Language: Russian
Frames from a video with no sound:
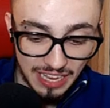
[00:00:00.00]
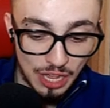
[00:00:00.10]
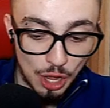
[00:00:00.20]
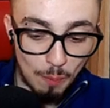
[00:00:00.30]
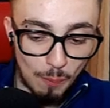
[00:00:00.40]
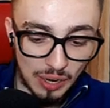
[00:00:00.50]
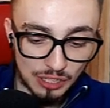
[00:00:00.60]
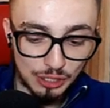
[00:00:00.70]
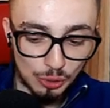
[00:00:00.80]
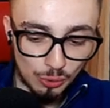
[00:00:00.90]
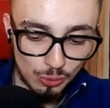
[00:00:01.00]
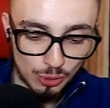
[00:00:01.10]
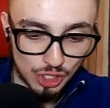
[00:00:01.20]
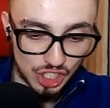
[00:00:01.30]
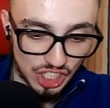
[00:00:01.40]
я не знаю,
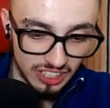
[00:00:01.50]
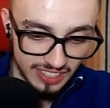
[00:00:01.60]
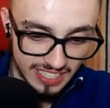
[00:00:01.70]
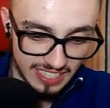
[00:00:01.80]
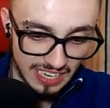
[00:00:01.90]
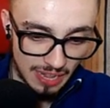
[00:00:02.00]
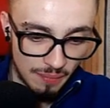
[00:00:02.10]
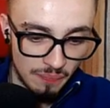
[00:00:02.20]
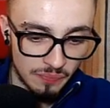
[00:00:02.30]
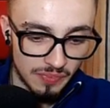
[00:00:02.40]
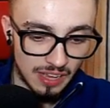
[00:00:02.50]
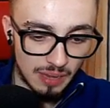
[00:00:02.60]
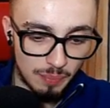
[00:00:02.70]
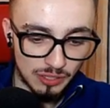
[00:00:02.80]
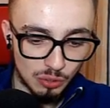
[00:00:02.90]
подружился
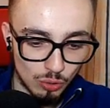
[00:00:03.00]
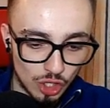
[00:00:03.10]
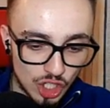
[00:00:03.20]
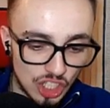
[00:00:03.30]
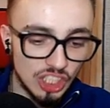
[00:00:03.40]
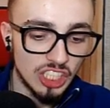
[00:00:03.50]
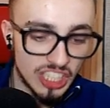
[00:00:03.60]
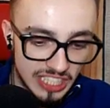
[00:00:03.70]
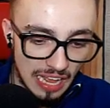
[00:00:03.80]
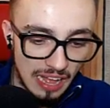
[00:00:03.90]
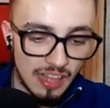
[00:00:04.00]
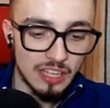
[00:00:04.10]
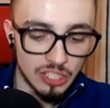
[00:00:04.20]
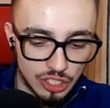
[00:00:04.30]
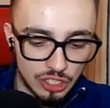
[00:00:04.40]
Э, подружился
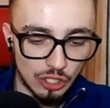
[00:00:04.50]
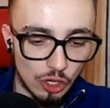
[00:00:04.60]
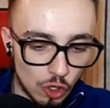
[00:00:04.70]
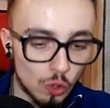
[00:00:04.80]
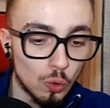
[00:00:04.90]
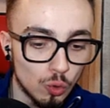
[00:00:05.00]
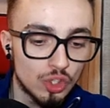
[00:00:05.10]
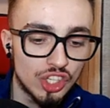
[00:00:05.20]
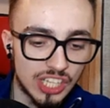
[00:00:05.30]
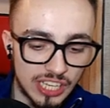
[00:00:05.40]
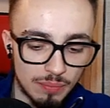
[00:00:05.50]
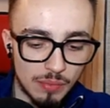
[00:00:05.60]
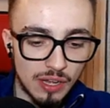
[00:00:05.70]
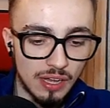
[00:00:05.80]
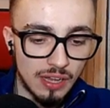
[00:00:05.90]
с
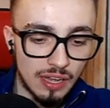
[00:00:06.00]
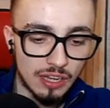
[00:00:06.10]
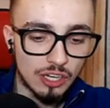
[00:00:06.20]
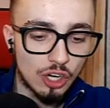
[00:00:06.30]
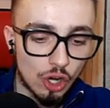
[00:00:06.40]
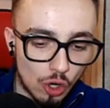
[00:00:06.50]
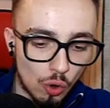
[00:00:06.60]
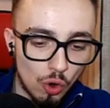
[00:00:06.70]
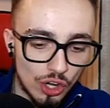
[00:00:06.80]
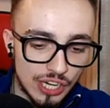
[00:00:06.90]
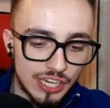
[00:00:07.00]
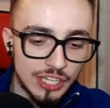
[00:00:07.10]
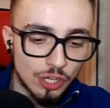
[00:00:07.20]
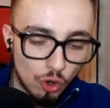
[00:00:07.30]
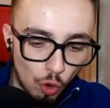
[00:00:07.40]
русским
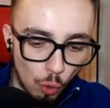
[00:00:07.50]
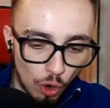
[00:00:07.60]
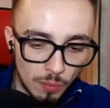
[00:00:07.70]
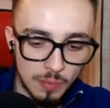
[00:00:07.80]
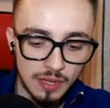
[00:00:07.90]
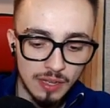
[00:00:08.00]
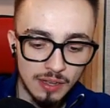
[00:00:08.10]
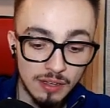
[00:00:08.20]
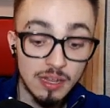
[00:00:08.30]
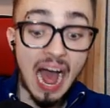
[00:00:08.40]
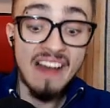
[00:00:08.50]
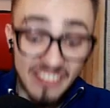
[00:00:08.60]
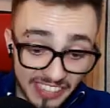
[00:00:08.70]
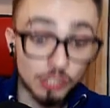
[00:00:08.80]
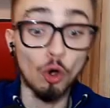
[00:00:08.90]
кроликом
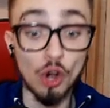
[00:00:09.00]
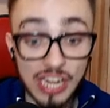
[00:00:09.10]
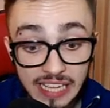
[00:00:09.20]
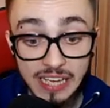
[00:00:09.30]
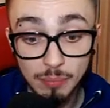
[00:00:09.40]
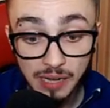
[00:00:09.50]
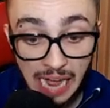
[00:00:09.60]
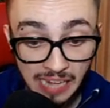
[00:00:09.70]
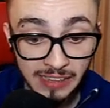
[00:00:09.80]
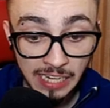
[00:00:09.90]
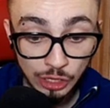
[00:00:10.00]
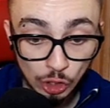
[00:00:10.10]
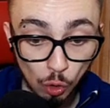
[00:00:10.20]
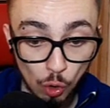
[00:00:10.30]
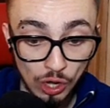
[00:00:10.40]
Анатолием.
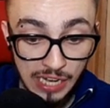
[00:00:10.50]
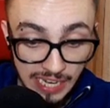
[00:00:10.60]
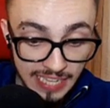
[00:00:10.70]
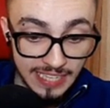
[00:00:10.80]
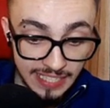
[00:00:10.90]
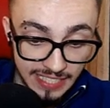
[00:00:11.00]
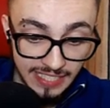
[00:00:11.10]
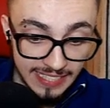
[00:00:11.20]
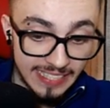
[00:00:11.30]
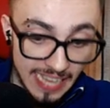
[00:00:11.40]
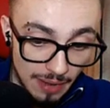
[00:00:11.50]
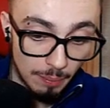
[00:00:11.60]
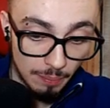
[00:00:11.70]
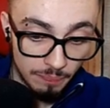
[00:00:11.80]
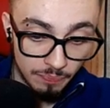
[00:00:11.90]

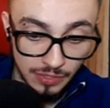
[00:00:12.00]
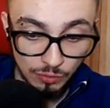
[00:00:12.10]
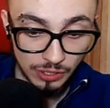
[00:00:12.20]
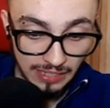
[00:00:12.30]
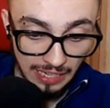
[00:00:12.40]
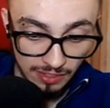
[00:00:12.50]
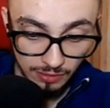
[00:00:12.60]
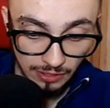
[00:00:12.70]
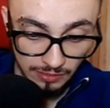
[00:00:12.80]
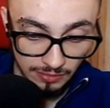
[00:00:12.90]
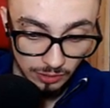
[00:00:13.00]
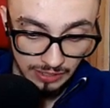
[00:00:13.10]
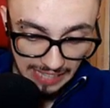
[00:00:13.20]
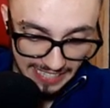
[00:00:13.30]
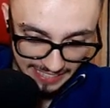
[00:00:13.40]
Анатолием. И вот так, вот.
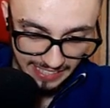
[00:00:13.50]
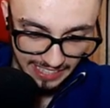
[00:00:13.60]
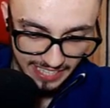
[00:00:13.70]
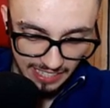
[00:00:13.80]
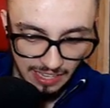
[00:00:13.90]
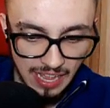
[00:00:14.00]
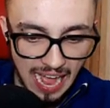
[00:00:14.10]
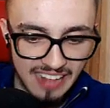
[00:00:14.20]
Вот да ядрить